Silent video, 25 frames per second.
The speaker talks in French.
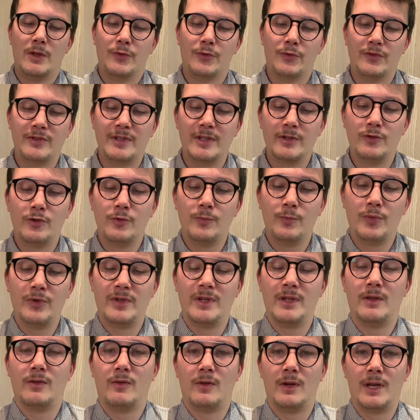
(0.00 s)
donc c'est une
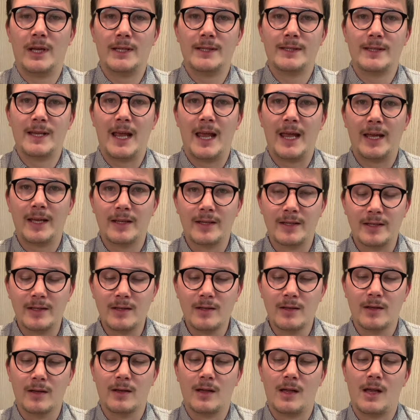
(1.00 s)
petite Rolex Air
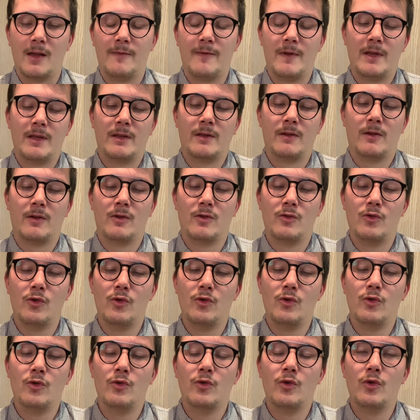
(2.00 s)
King avec euh, le
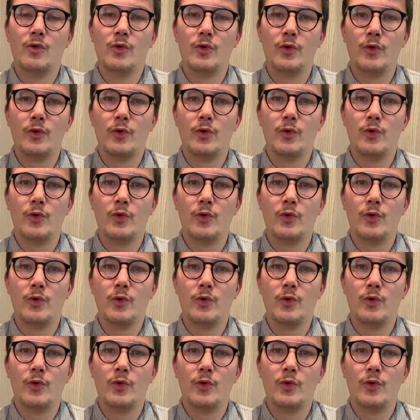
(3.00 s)
logo